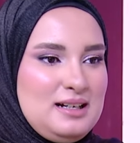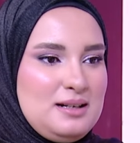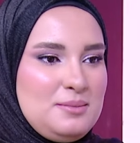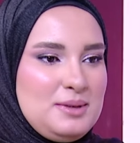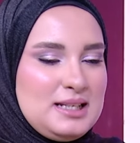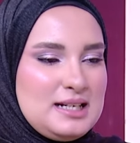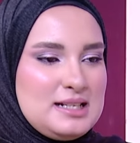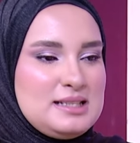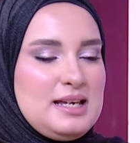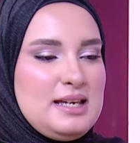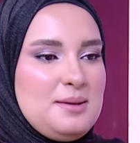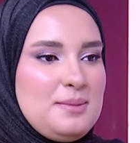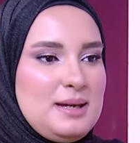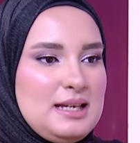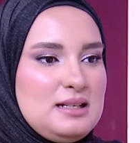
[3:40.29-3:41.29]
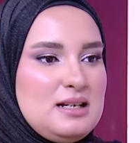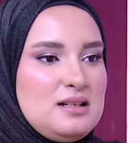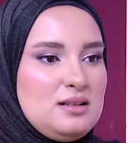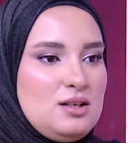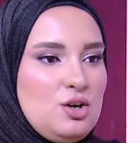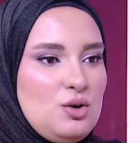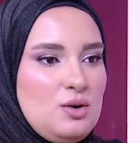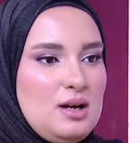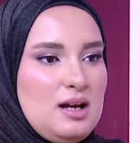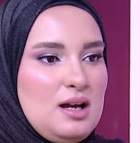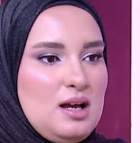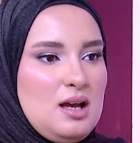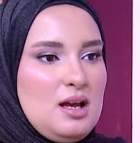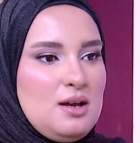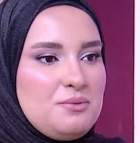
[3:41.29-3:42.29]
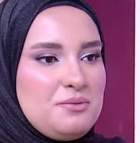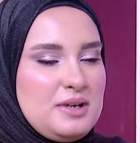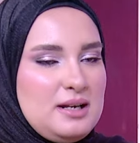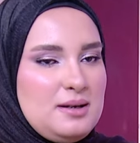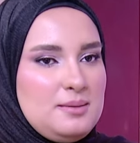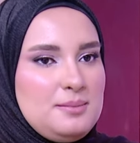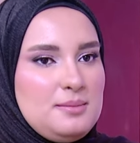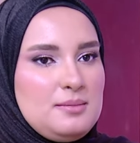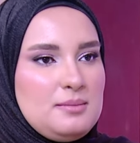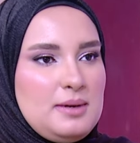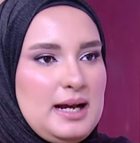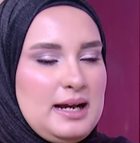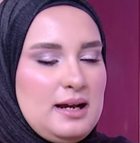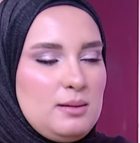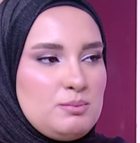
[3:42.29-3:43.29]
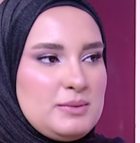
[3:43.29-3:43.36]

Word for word: المدرسه يبان ان هو فيلم ه...